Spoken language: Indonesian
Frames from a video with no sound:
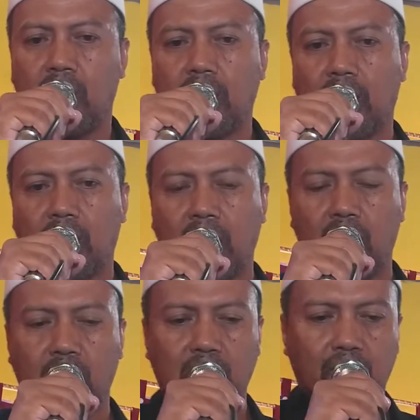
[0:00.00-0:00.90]
yang
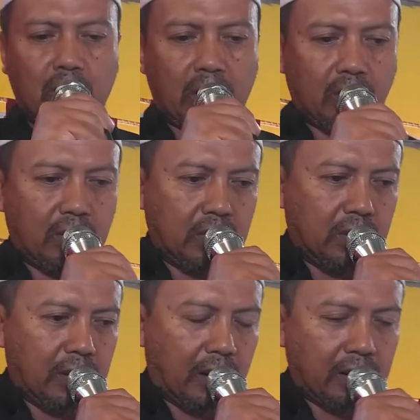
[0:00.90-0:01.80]
kalau di bulan
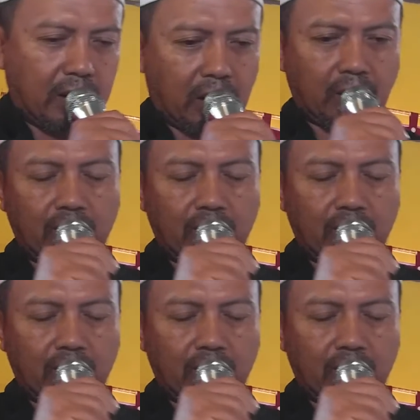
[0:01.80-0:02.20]
di hari-hari